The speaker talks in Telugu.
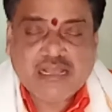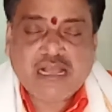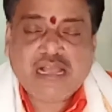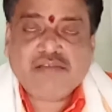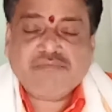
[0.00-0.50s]

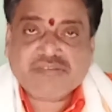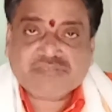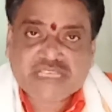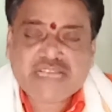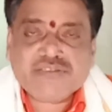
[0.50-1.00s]
ఆ
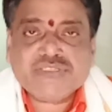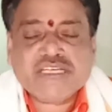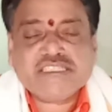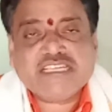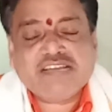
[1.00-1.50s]
వ్యవసాయం
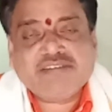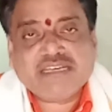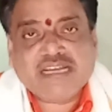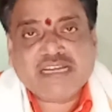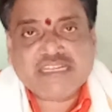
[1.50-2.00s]

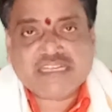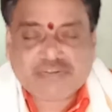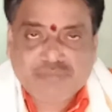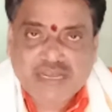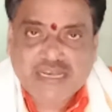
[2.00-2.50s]
చేసేవారికి కానీ
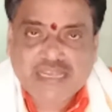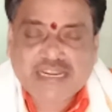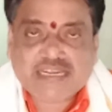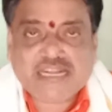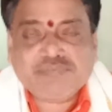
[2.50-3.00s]

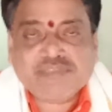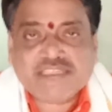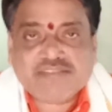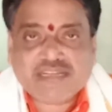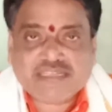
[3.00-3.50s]
కర్మాగారాలు
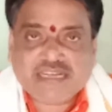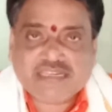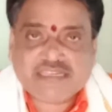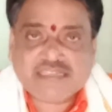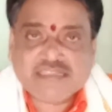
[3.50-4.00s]
నడిపించే వారికి
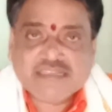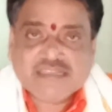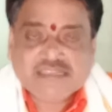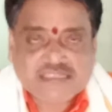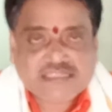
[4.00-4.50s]
కానీ
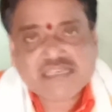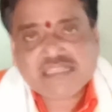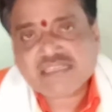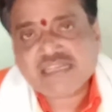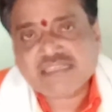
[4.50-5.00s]

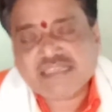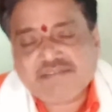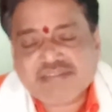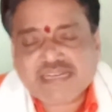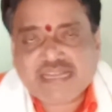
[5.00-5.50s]
ఇతరత్ర
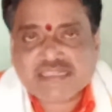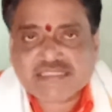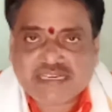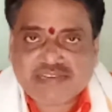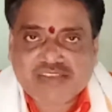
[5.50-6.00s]
ఎవరికైనా
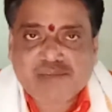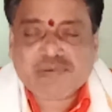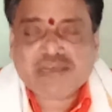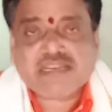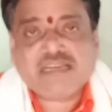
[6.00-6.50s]
సరే
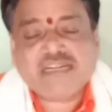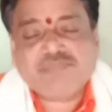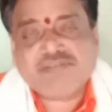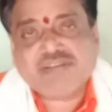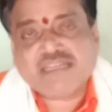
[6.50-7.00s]
వ్యాపారాలు
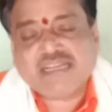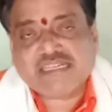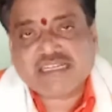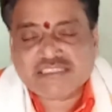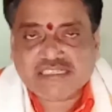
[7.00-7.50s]
నడిపేవారికి కానీ
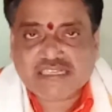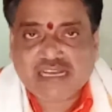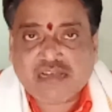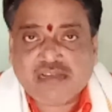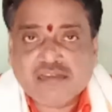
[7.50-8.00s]

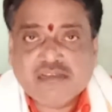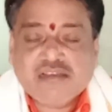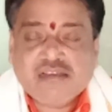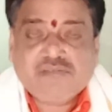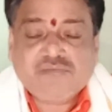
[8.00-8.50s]
ఖచ్చితంగా
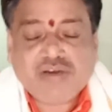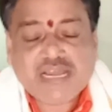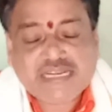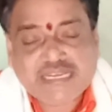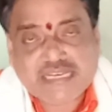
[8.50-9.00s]

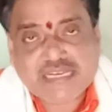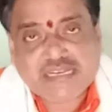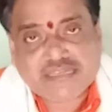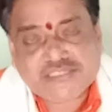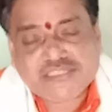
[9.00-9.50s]
వారికి
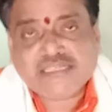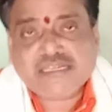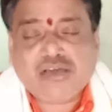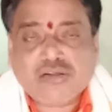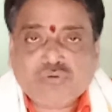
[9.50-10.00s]

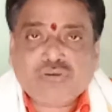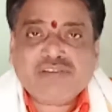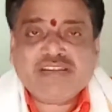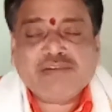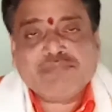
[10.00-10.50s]
ఖచ్చితంగా
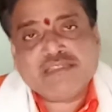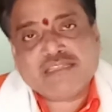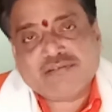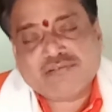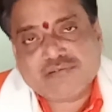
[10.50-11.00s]
అనుకూలమైన
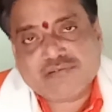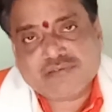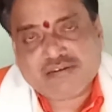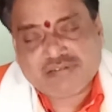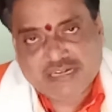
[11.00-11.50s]
ఫలితాలు
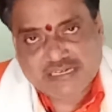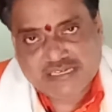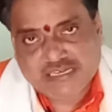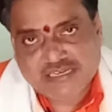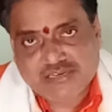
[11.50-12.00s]

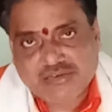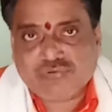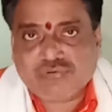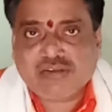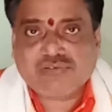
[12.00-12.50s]
రావడానికి
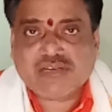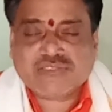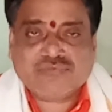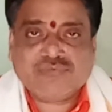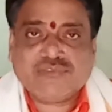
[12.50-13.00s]
ఎక్కువగా
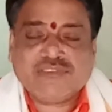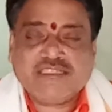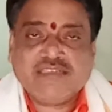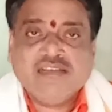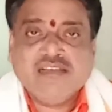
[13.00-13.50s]
అవకాశం ఉంటుంది
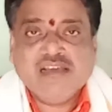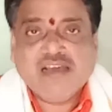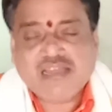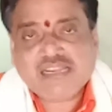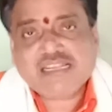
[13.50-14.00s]

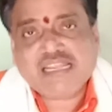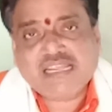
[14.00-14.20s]
అలాగే